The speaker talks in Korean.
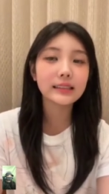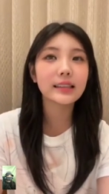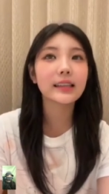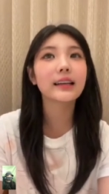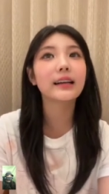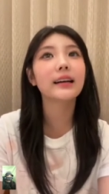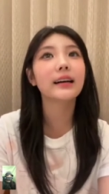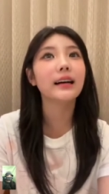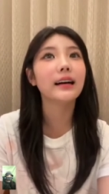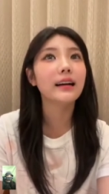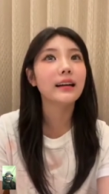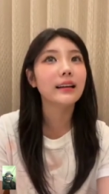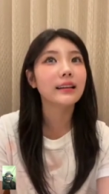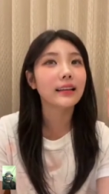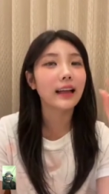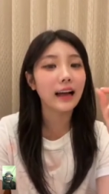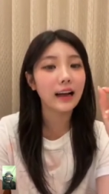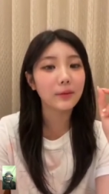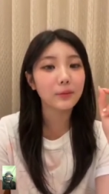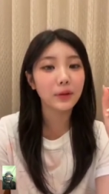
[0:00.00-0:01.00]
제가
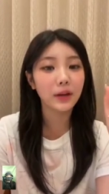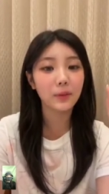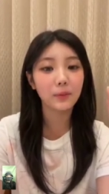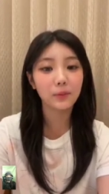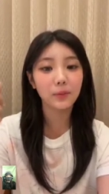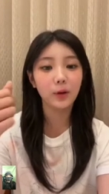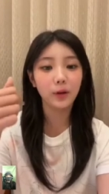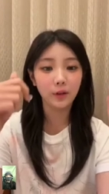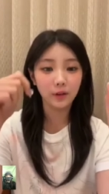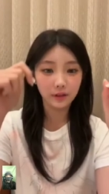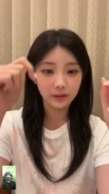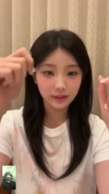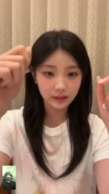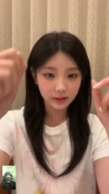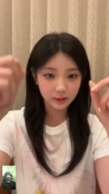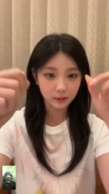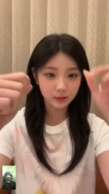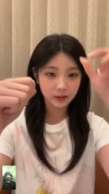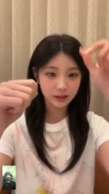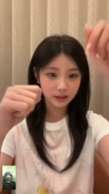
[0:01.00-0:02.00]
다음에 한번
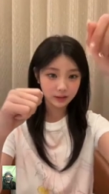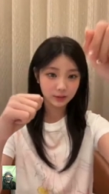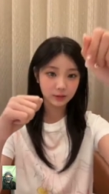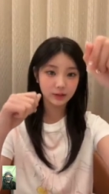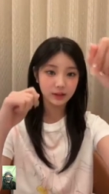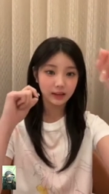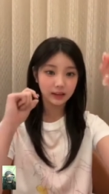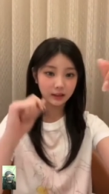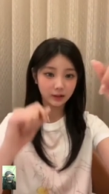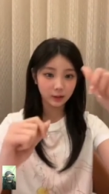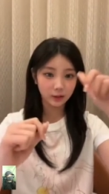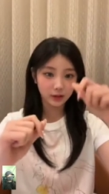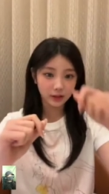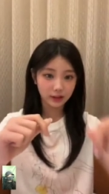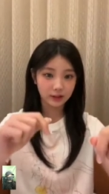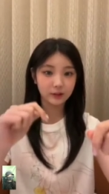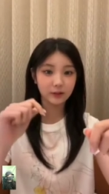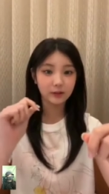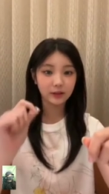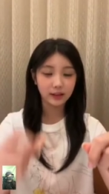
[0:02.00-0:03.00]
이렇게 이렇게
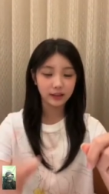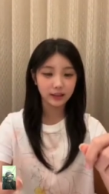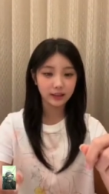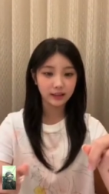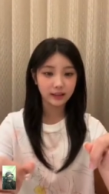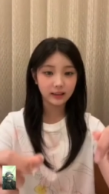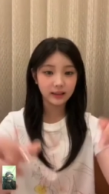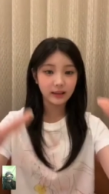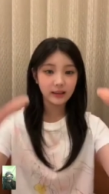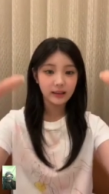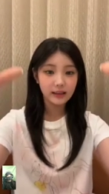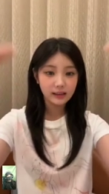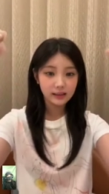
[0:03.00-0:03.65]
이렇게 이렇게